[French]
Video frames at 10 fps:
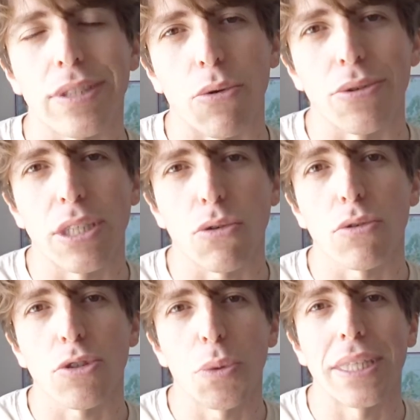nous arrondirons
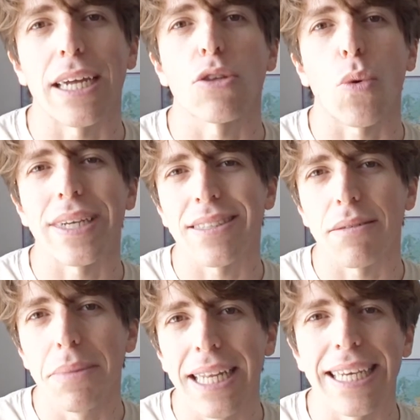ensuite à 300
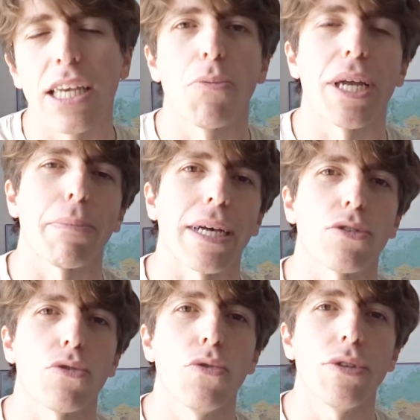000 km par
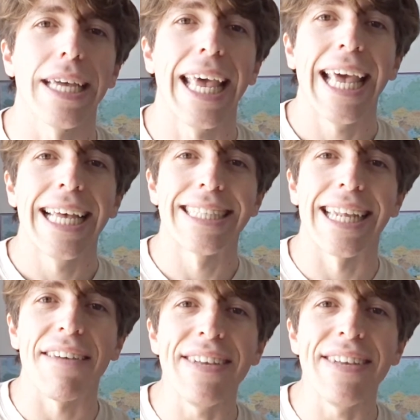seconde, c'est la